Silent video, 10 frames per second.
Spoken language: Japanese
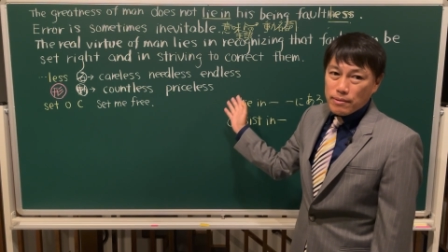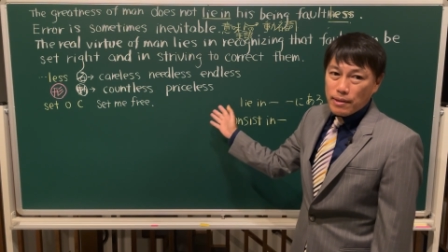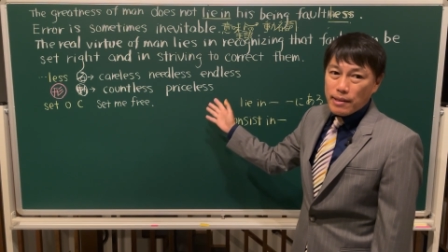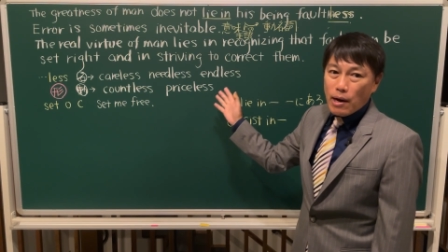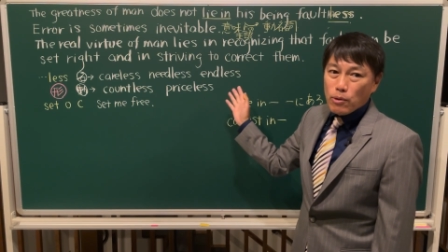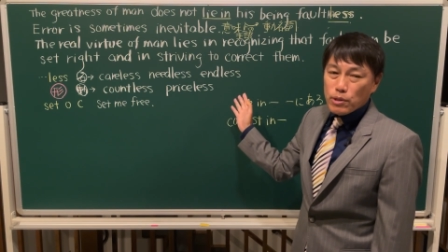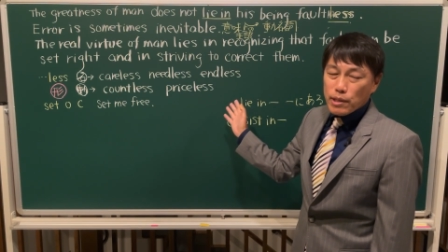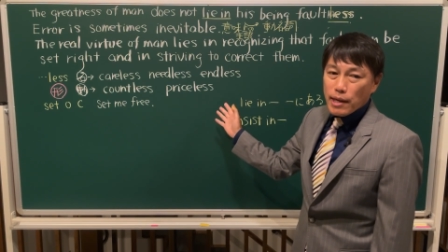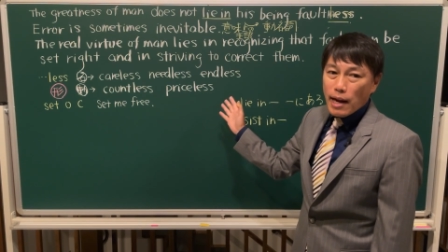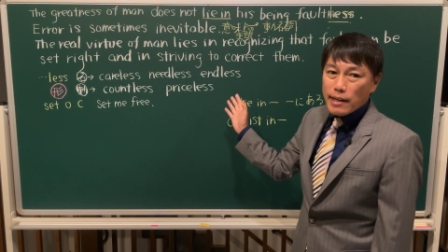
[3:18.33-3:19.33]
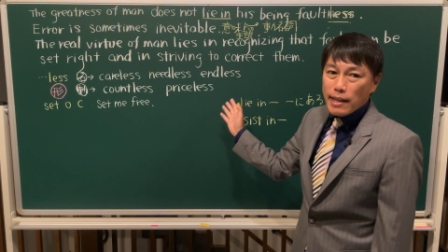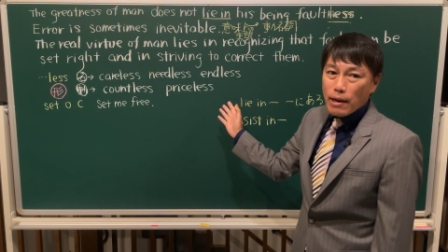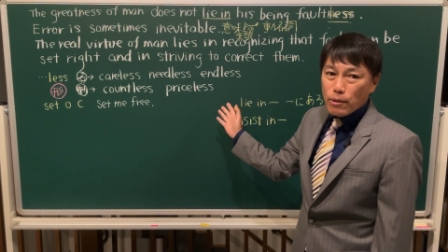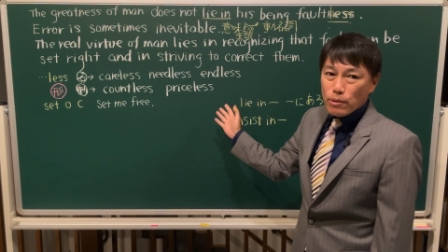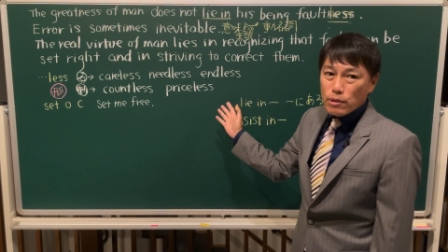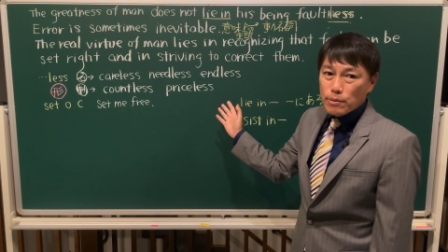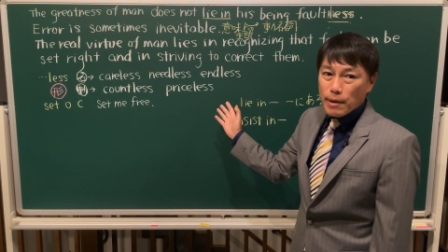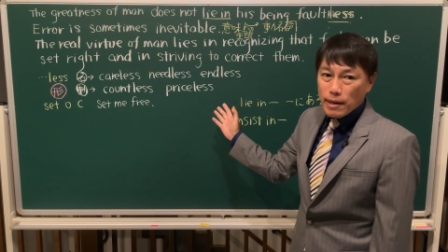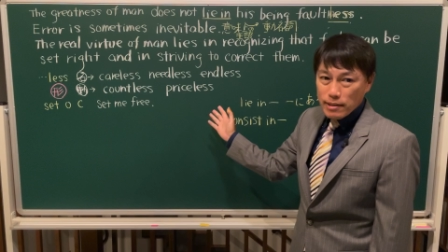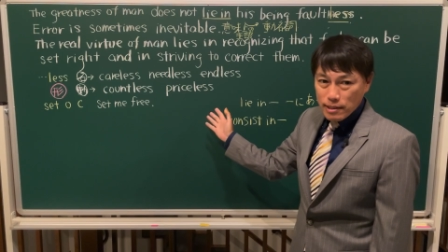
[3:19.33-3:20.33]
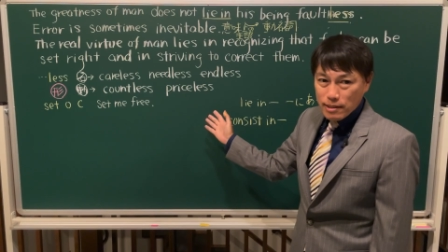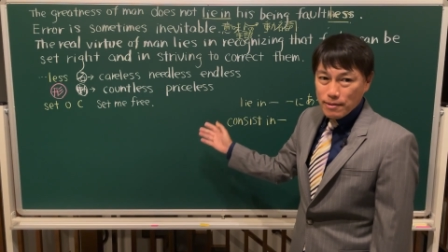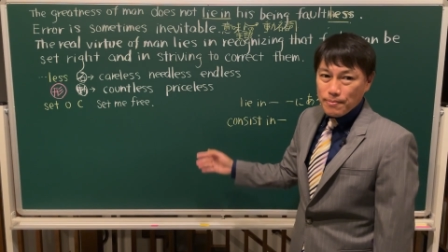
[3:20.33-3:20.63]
値段をつけられないほど素晴らしい。